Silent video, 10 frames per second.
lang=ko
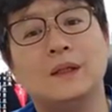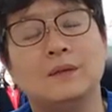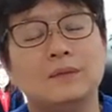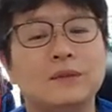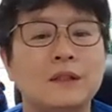
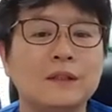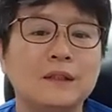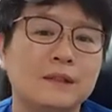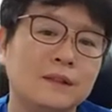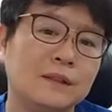
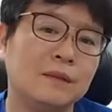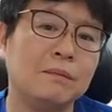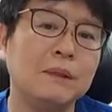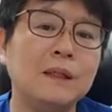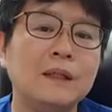문제는 이제
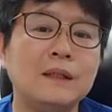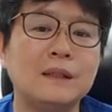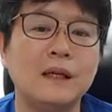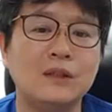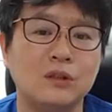
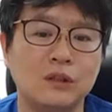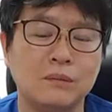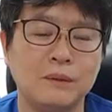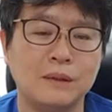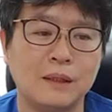미세
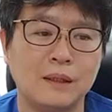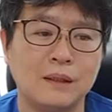전입니다.